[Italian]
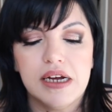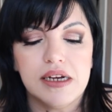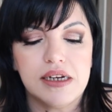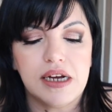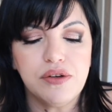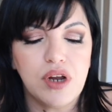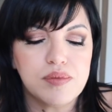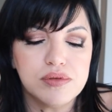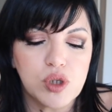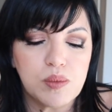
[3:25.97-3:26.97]
eh, hanno la
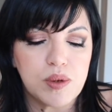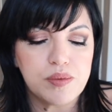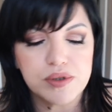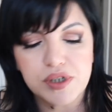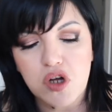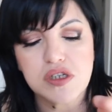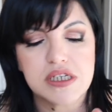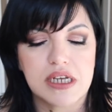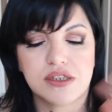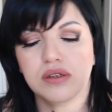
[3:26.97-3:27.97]
punta un po' più
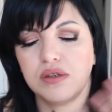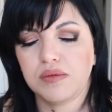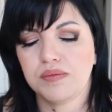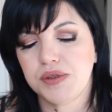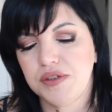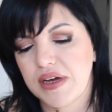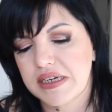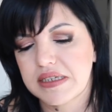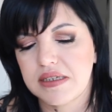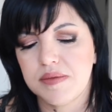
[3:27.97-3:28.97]
grossa sono un po'
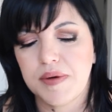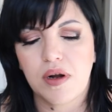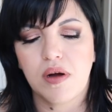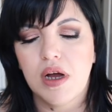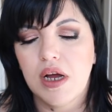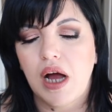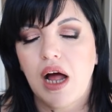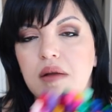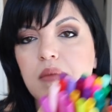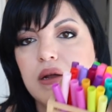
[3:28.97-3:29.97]
diversi però
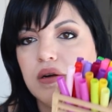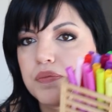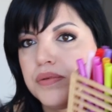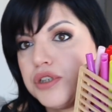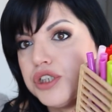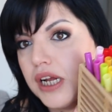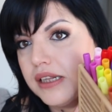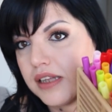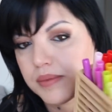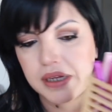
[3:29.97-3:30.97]
almeno ho più
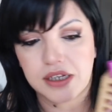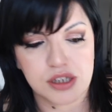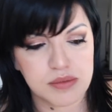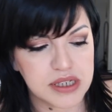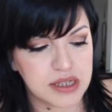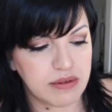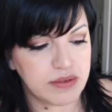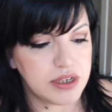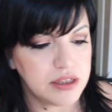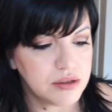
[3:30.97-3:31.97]
scelta perché già mi stava
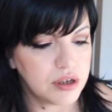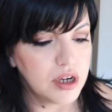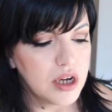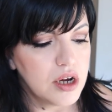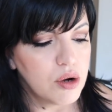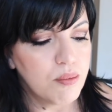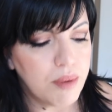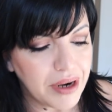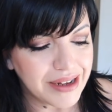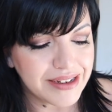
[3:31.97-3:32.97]
venendo un po'
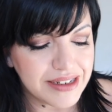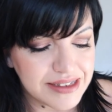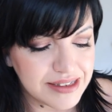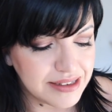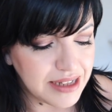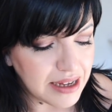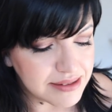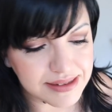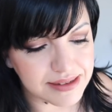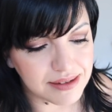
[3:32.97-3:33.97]
una crisi
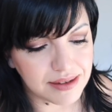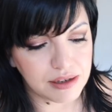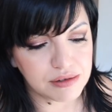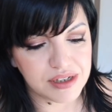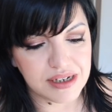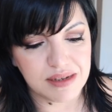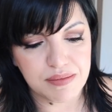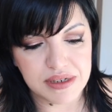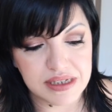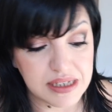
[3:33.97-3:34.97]
d'ansia usare
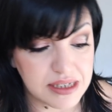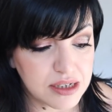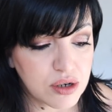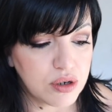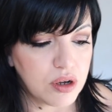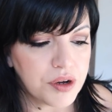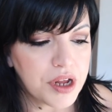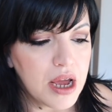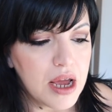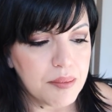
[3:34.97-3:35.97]
sempre gli stessi colori
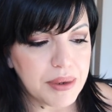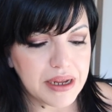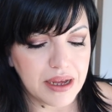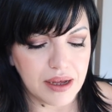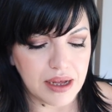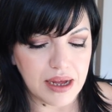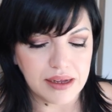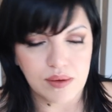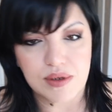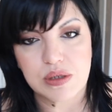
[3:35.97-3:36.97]
perché
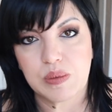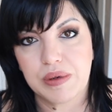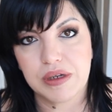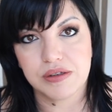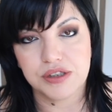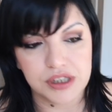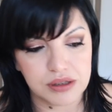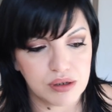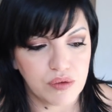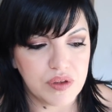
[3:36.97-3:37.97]
anche questo è un po' il
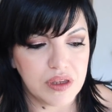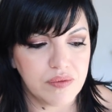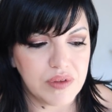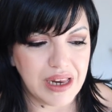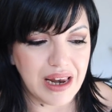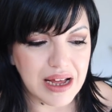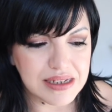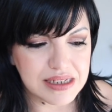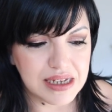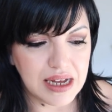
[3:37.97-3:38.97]
concetto no? vi, vi
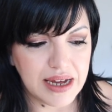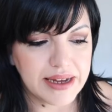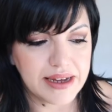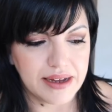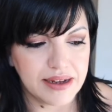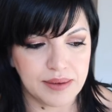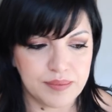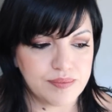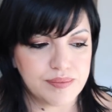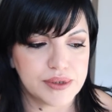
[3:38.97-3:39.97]
rilassa
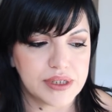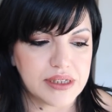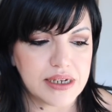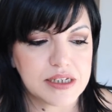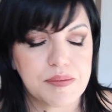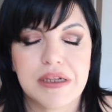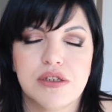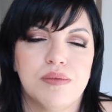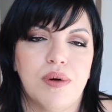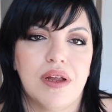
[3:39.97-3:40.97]
anche poter dare
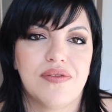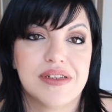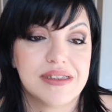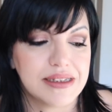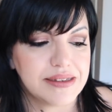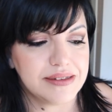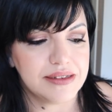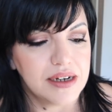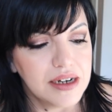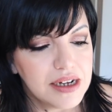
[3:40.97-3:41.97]
spazio un po' alla
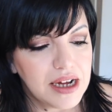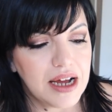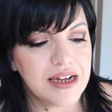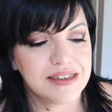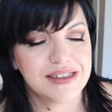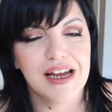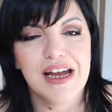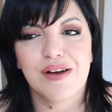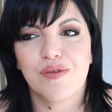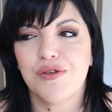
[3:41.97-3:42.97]
fantasia
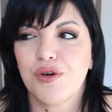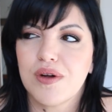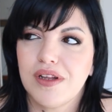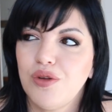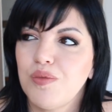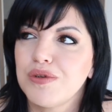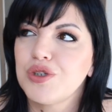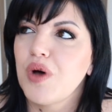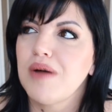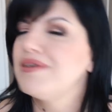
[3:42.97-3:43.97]
quando ho guardato un po'
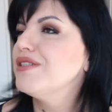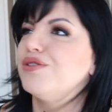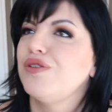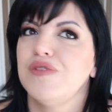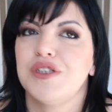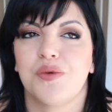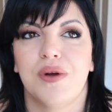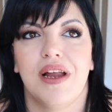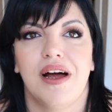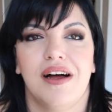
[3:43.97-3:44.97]
su Amazon ho visto
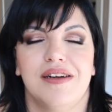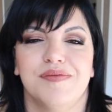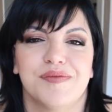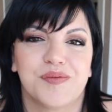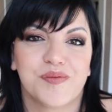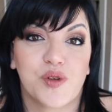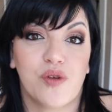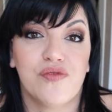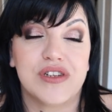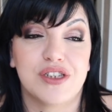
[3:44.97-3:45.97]
quella mm,
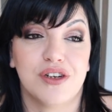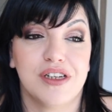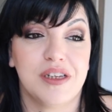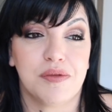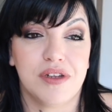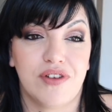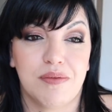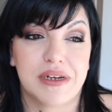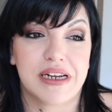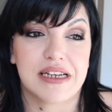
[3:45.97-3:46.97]
confezione tipo di
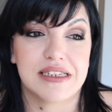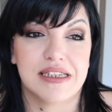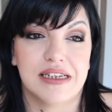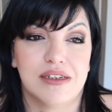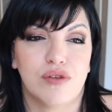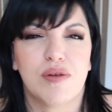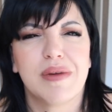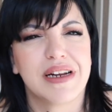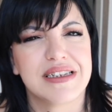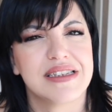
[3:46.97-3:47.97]
Faber-Castell o
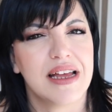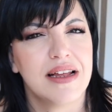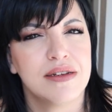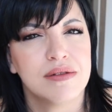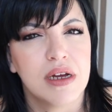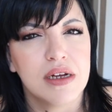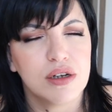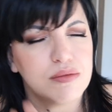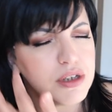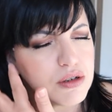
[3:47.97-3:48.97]
Faber-Castell
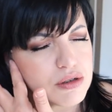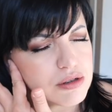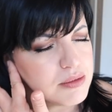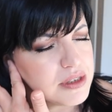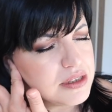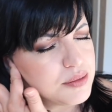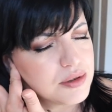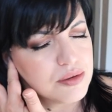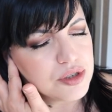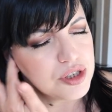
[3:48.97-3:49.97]
non mi ricordo come si
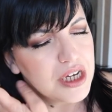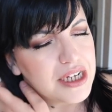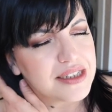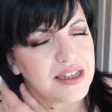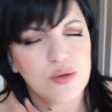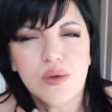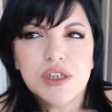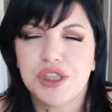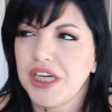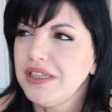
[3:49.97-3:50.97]
pronunci da
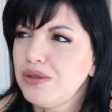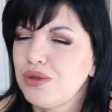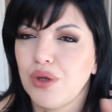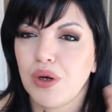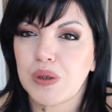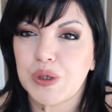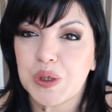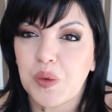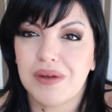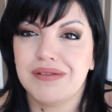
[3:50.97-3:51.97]

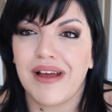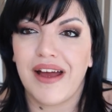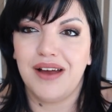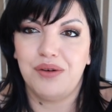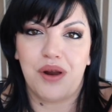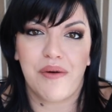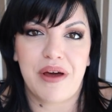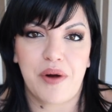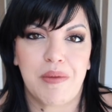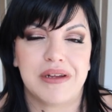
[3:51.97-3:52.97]
250 euro era
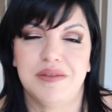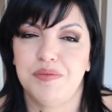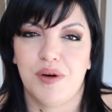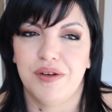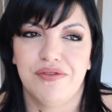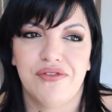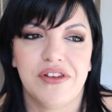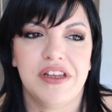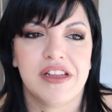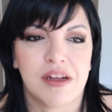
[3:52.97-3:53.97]
una roba tipo
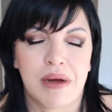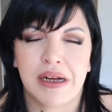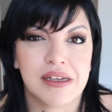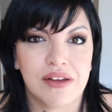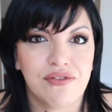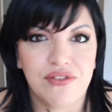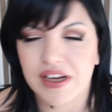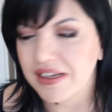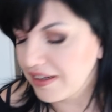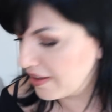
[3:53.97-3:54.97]
infinita ma che
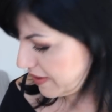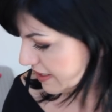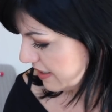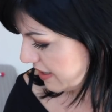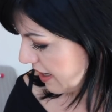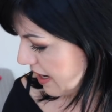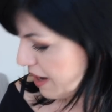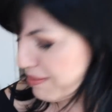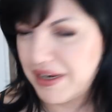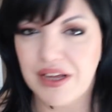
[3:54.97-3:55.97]
figata deve essere
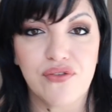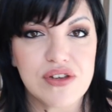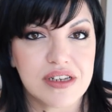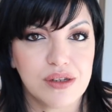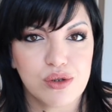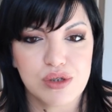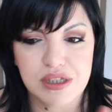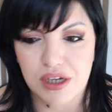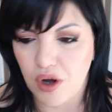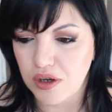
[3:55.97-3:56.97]
per chi è fissato con
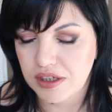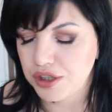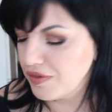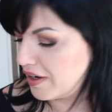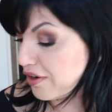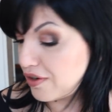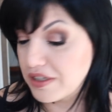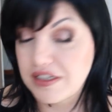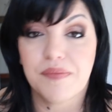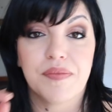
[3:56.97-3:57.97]
queste cose ci va a
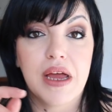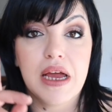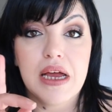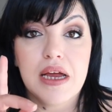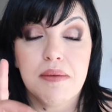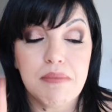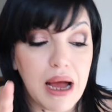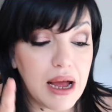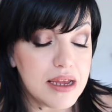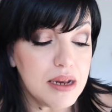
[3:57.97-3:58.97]
nozze
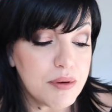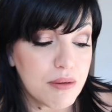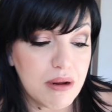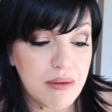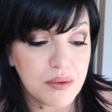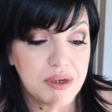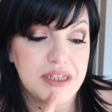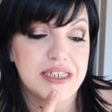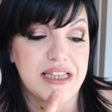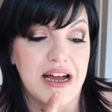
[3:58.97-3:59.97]
ma il problema qual è
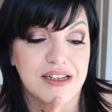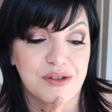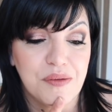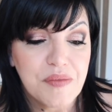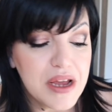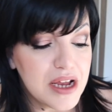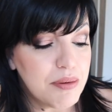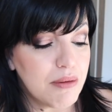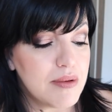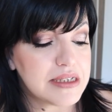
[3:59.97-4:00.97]
stato? Il
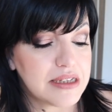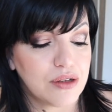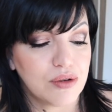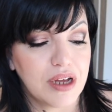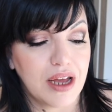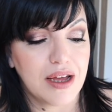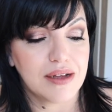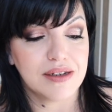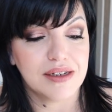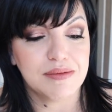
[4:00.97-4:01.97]
problema è stato
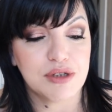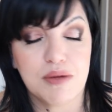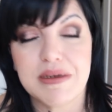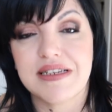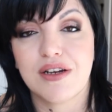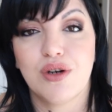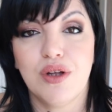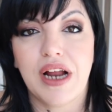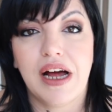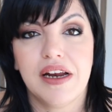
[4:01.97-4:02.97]
che eh, mi sono messa a
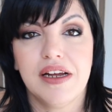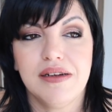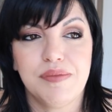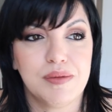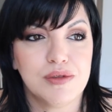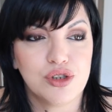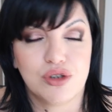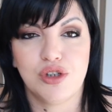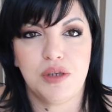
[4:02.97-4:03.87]
colorare, il primo giorno